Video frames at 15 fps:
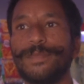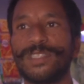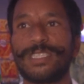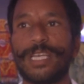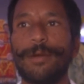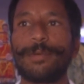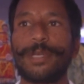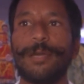
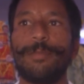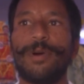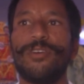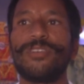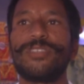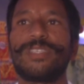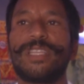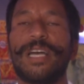सब के
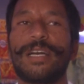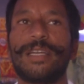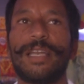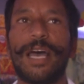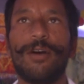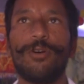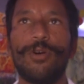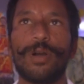भविष्य
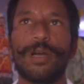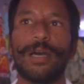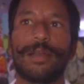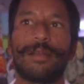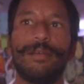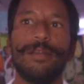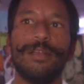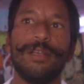देखना हो अगर